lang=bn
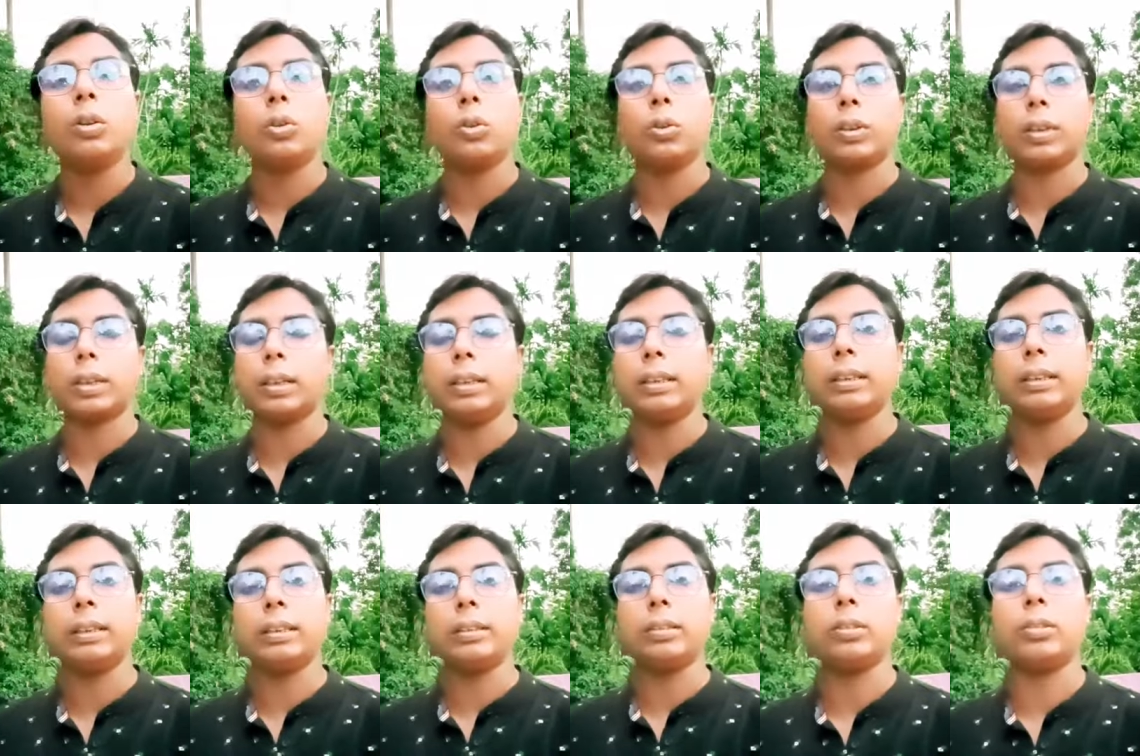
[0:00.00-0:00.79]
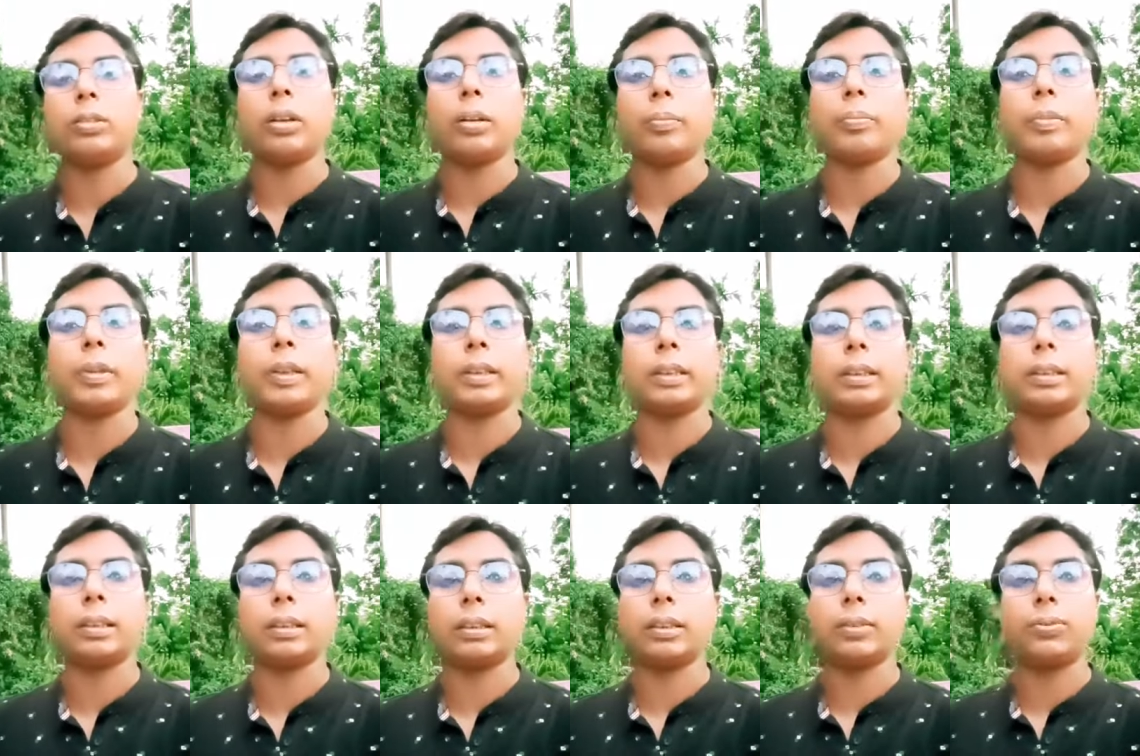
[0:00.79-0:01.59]
টোটালি কিন্তু আপনাদের
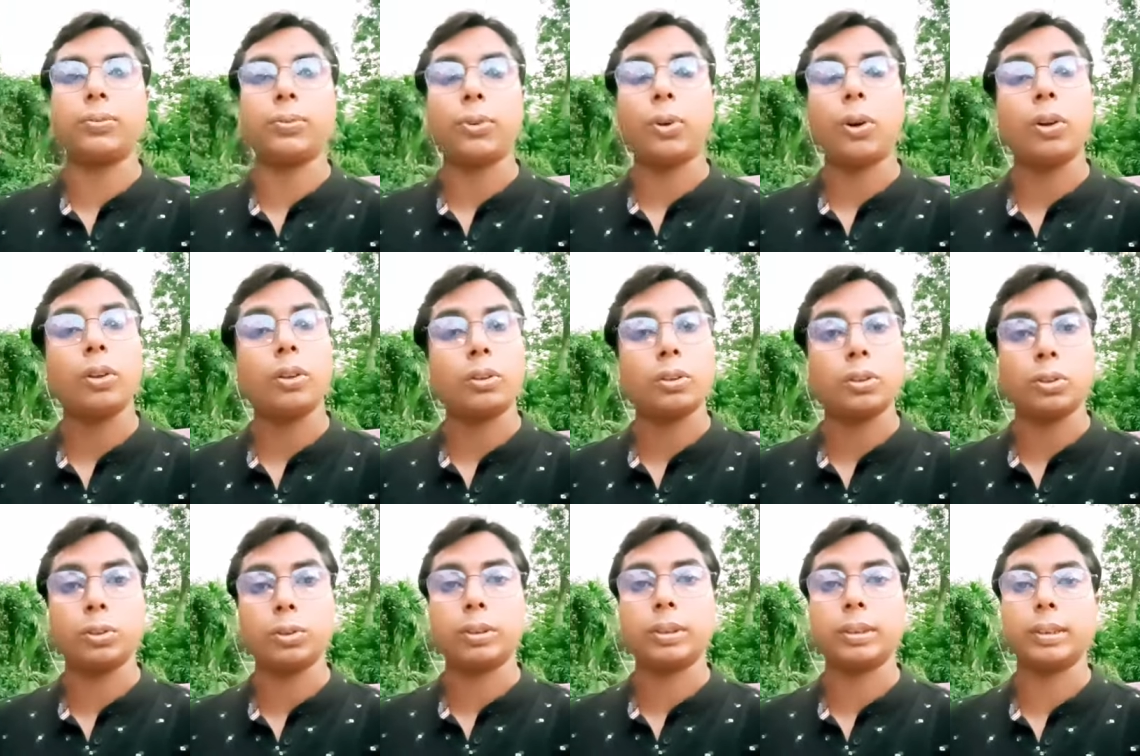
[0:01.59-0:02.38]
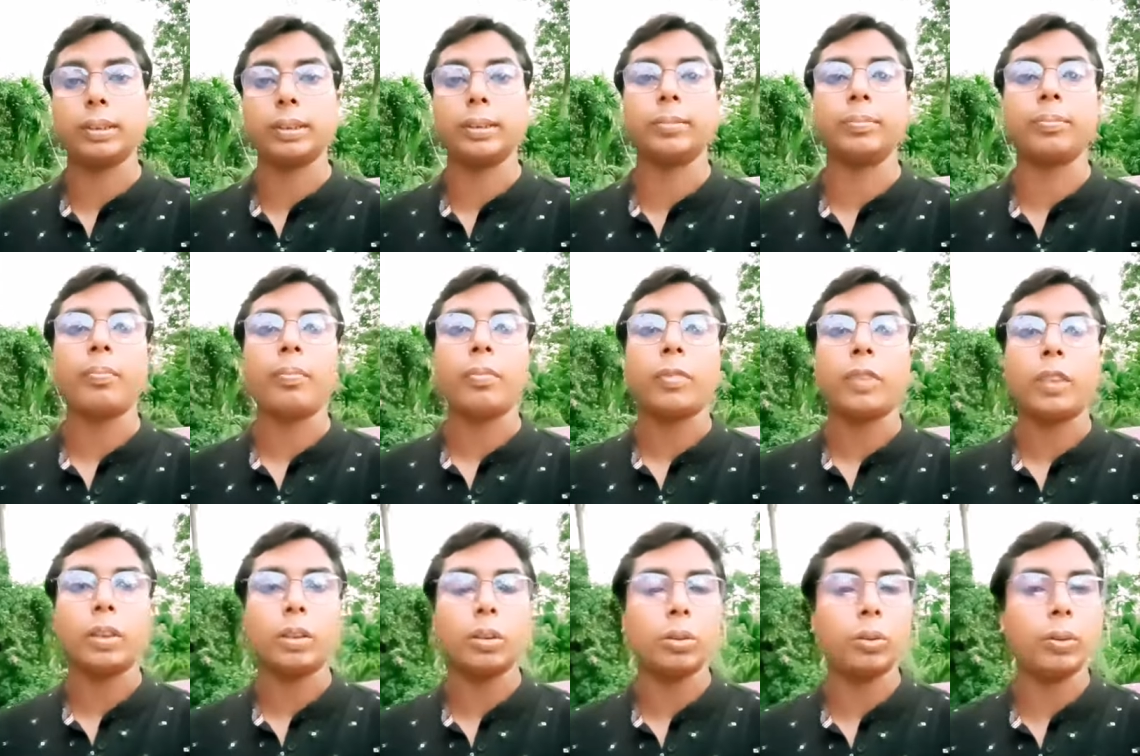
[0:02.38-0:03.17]
সাথে ফ্রড করছে
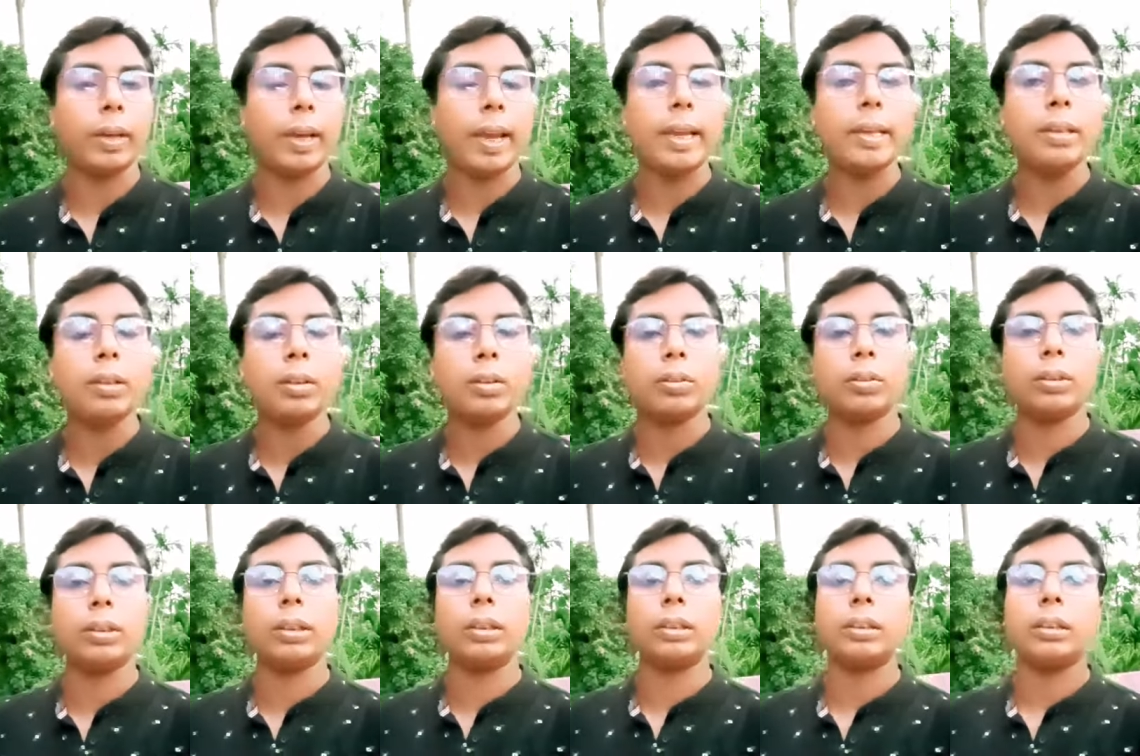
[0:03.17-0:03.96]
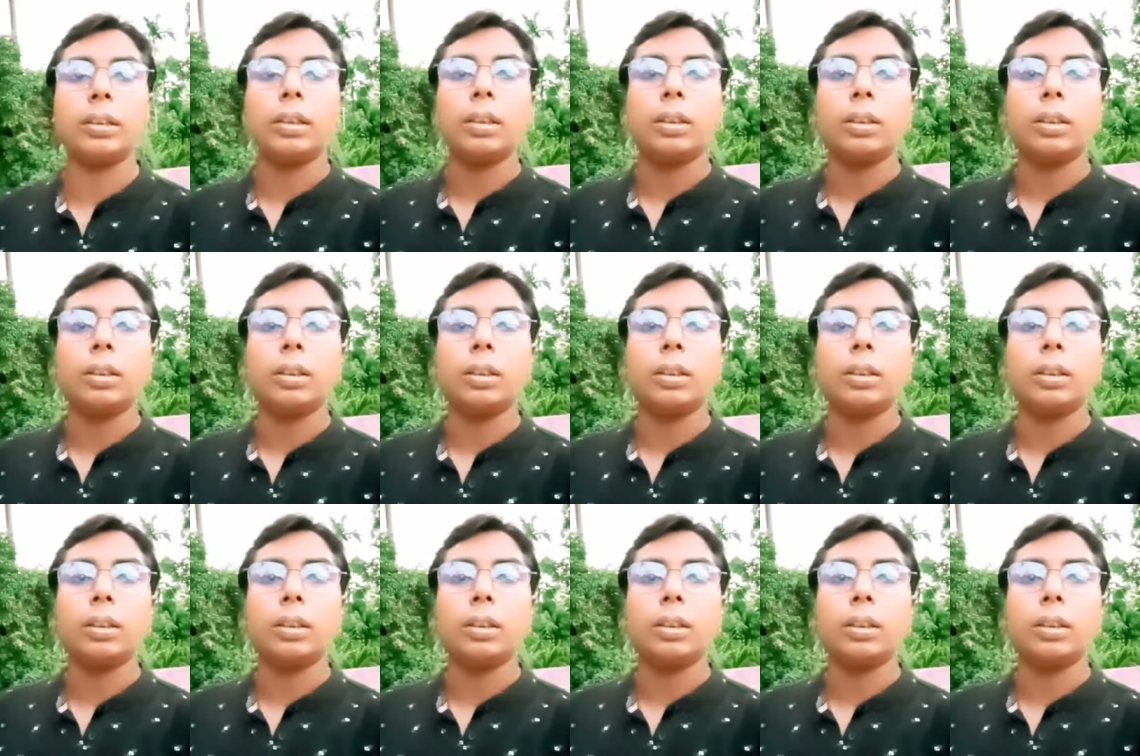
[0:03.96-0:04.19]
তো এই ধরনের